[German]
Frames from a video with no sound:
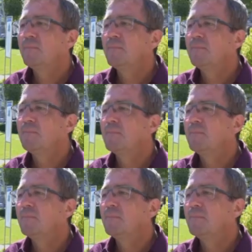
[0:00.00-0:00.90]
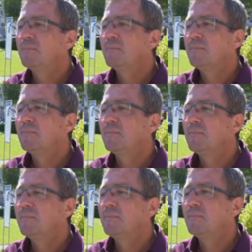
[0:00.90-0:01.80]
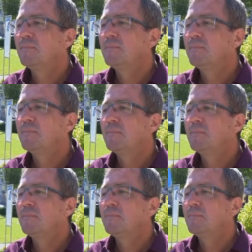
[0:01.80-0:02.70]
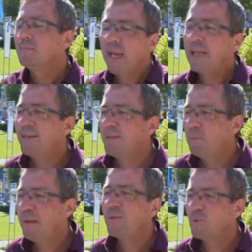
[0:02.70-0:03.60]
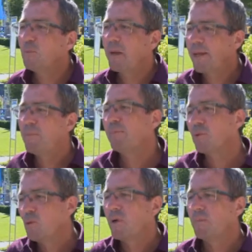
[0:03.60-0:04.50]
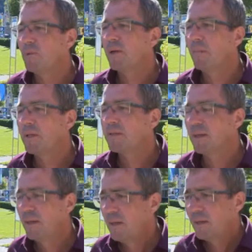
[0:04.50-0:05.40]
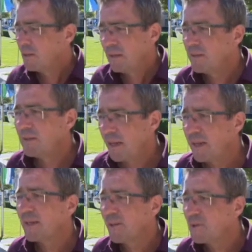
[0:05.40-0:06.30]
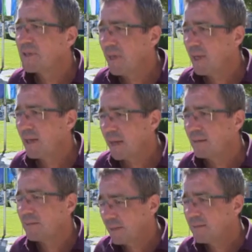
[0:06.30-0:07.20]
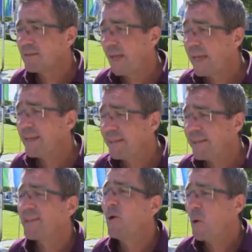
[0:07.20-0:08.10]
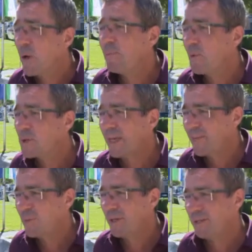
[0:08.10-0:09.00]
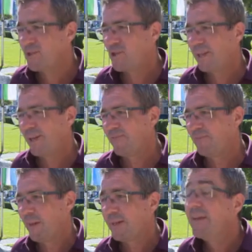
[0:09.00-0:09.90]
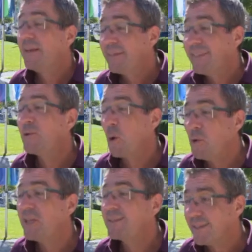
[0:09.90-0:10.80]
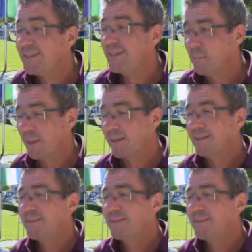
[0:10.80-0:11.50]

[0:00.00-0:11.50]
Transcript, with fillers: Wollen Sie in die Landespolitik, in die Bundespolitik? Nein, ich bin und bleibe Brucker Bürgermeister und das ist eine große Ehre und das ist eigentlich der Höhepunkt einer politischen Laufbahn, die Königsdisziplin.